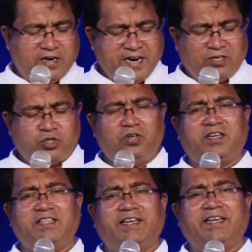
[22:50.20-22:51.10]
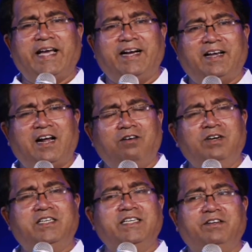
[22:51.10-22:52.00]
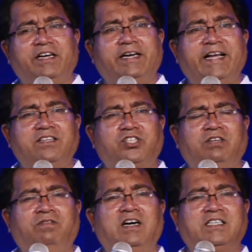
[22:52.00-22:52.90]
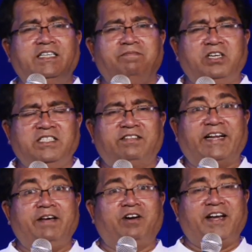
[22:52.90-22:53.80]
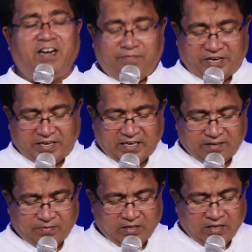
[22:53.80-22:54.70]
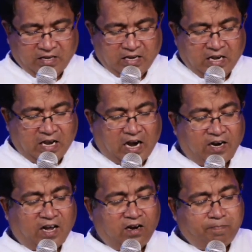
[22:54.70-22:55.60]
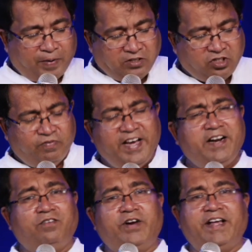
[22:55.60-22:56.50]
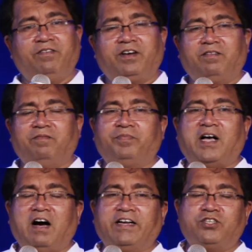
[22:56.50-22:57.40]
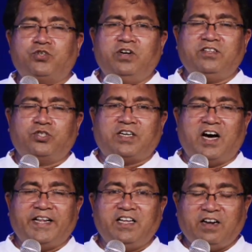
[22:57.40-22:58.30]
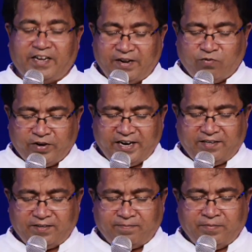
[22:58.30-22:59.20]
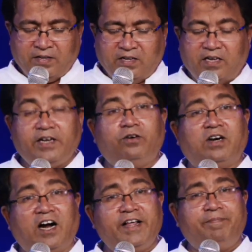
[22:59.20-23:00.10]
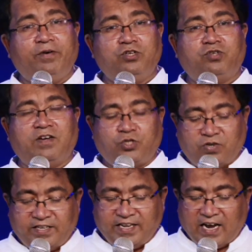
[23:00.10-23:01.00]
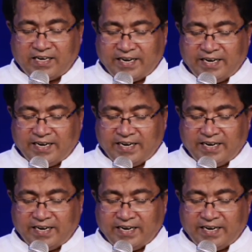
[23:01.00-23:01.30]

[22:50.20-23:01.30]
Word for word: நீங்கள் சொல்கிறத கேட்குற அளவுக்கு நீங்கள் செல்வாக்கு மிகுந்த தலைவராக இல்லாமல் இருக்கலாம் ஆனால் பத்து பேருடைய அங்கே சொல்ல காரி தான் அங்கே ஓங்கினது காலை யோசுவா சொன்னதை யார்